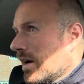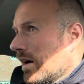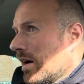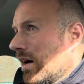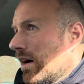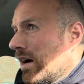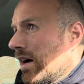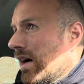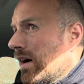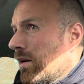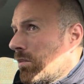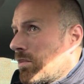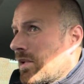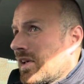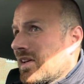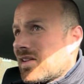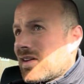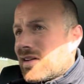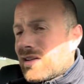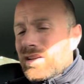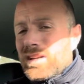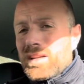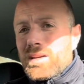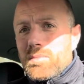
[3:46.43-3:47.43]
Äh, Peter
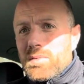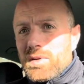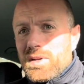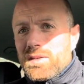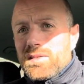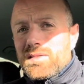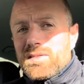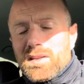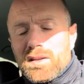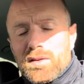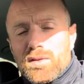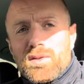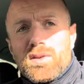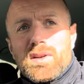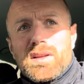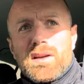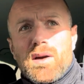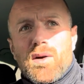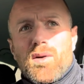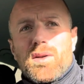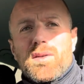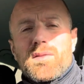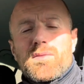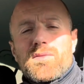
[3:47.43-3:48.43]
Knebel ist natürlich auch eine